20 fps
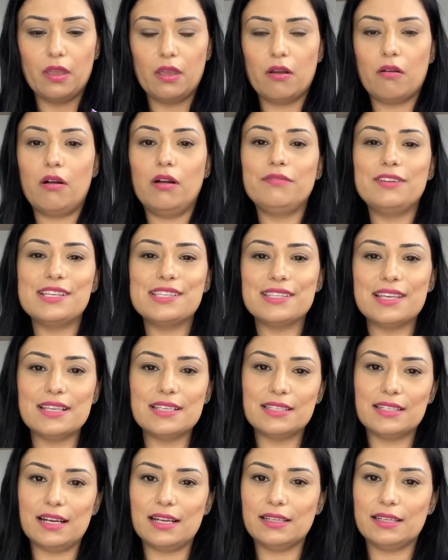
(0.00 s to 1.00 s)
Qual vai ser a
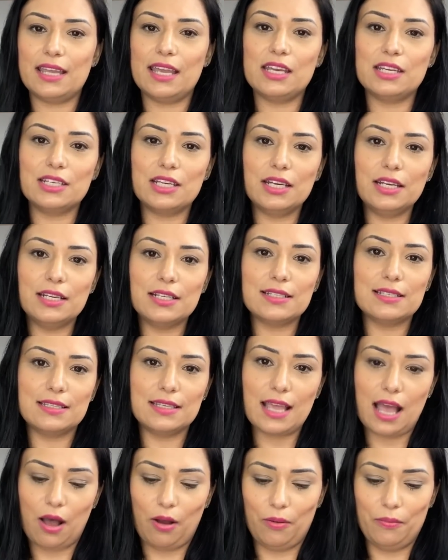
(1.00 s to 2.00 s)
estratégia
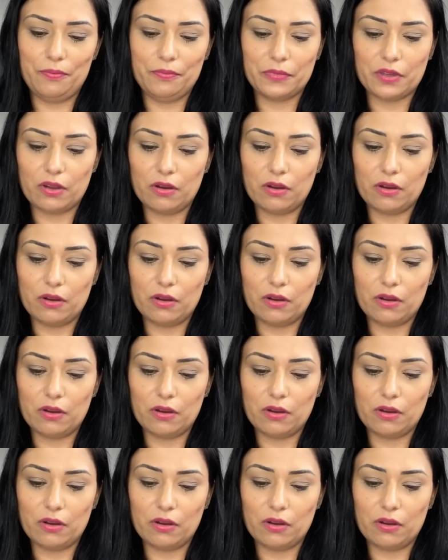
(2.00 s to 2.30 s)
inicial?